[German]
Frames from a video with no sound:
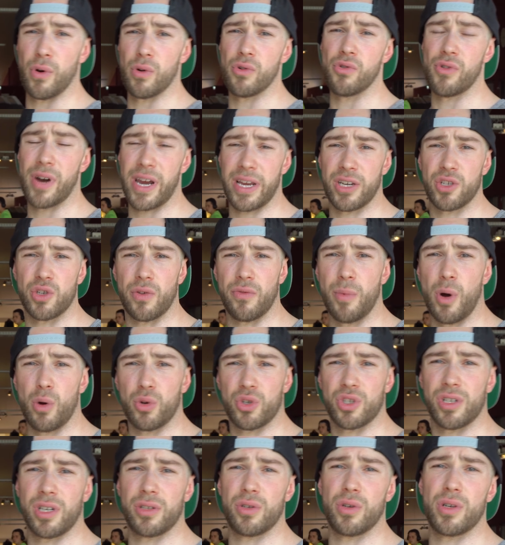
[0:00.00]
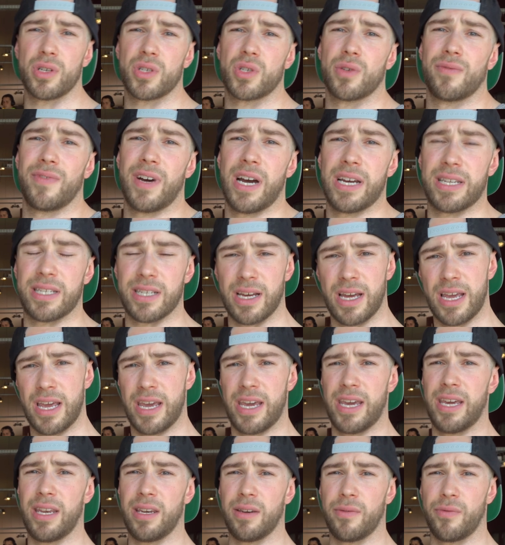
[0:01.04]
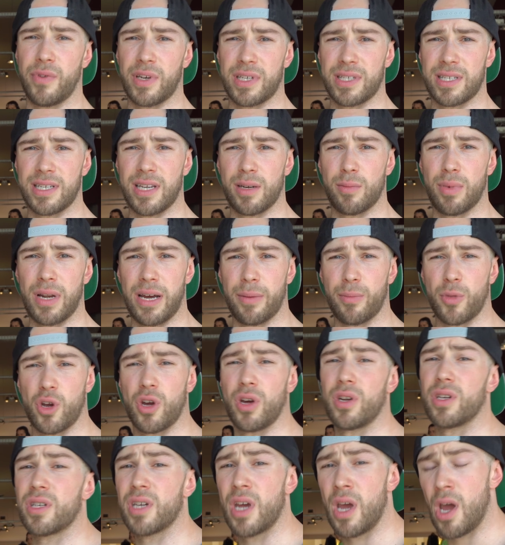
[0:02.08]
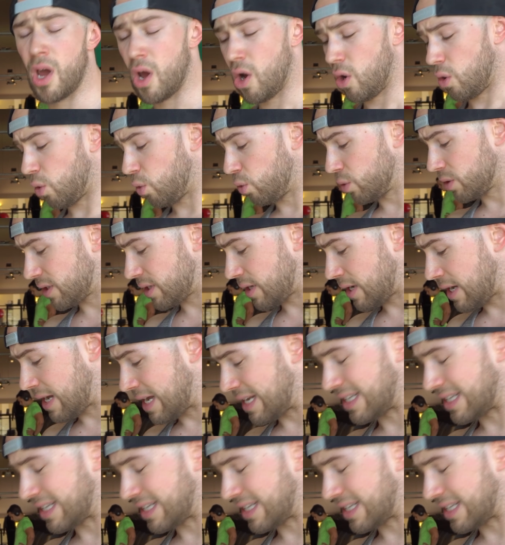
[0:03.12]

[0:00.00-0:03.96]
Full Range of Motion natürlich, soweit ihr hinten fixiert bleiben könnt. Und